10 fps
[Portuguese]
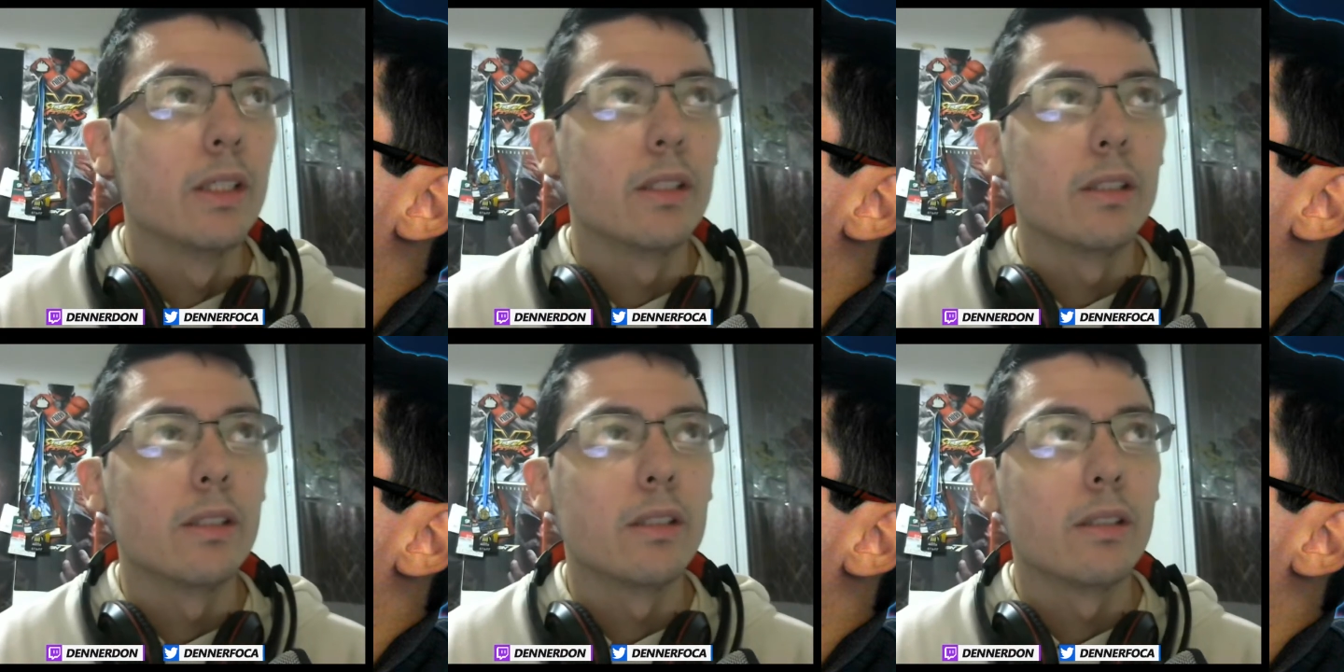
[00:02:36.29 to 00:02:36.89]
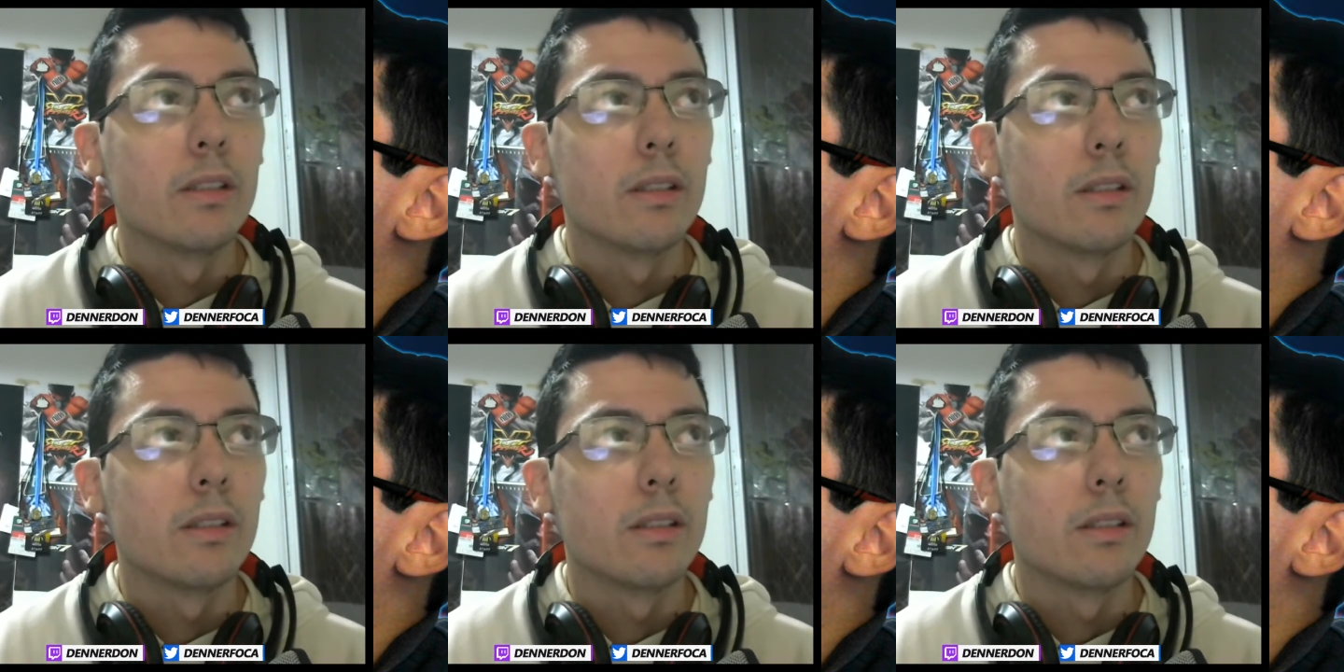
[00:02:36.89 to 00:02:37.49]
Uh,
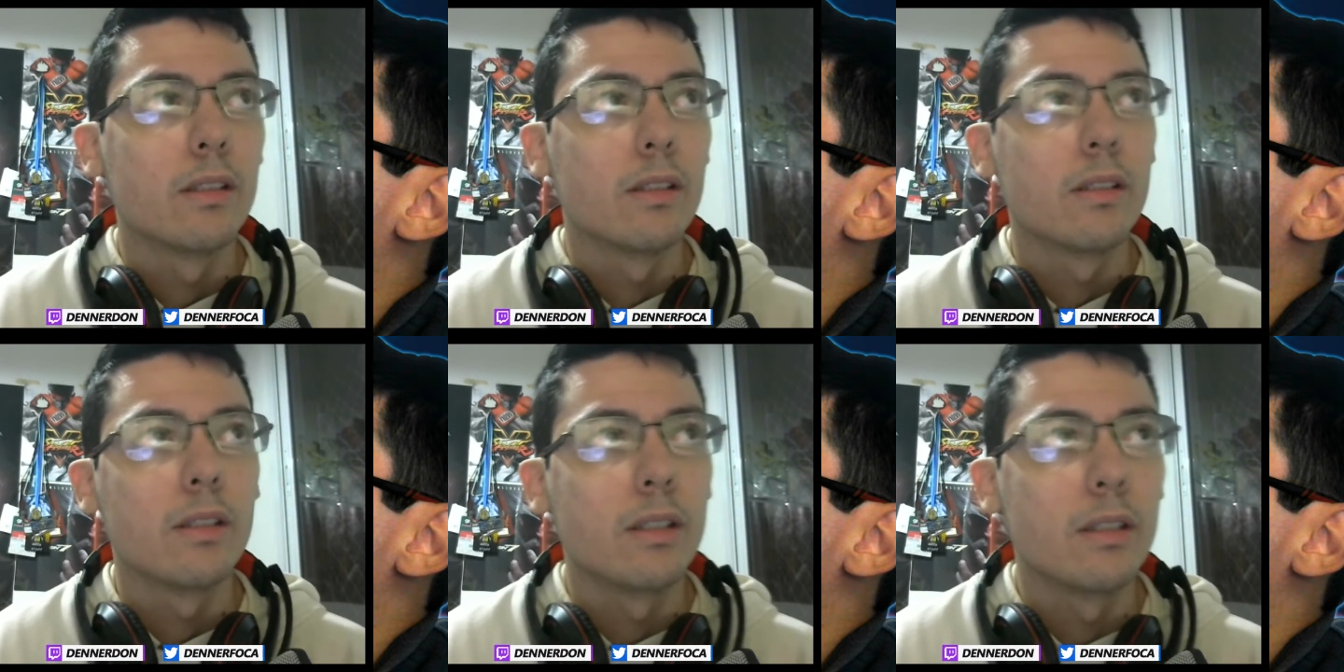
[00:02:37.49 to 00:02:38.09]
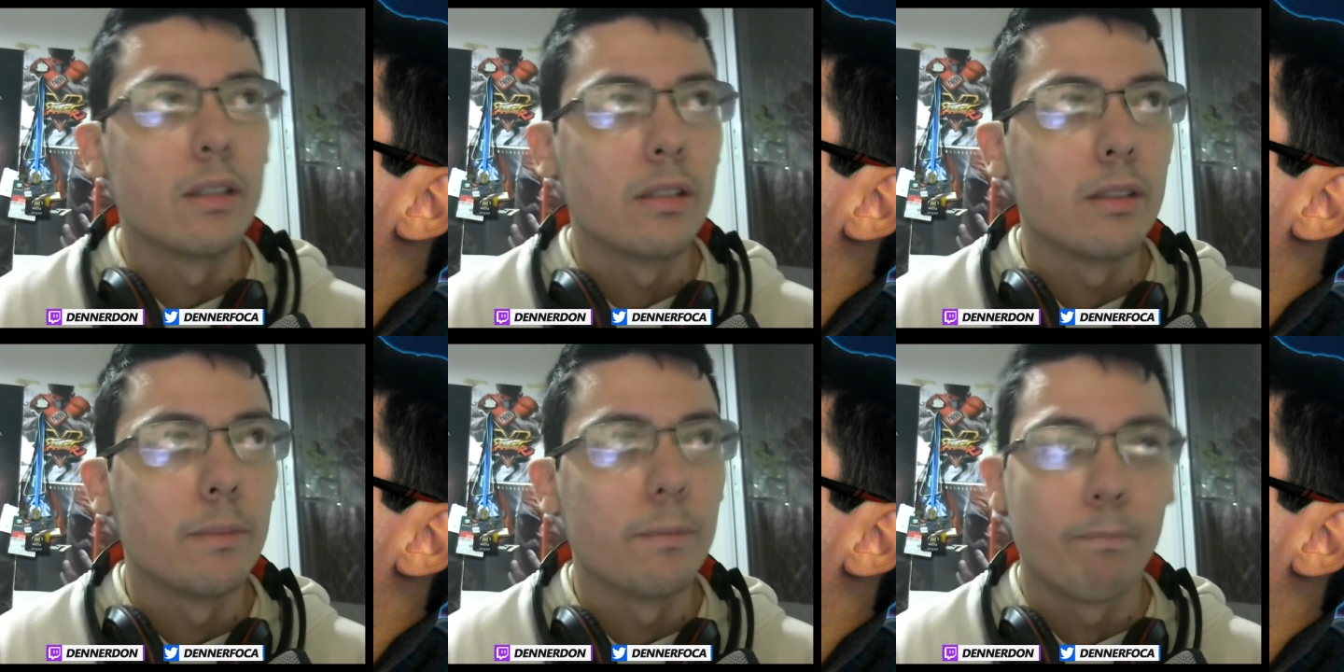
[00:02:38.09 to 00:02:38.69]
e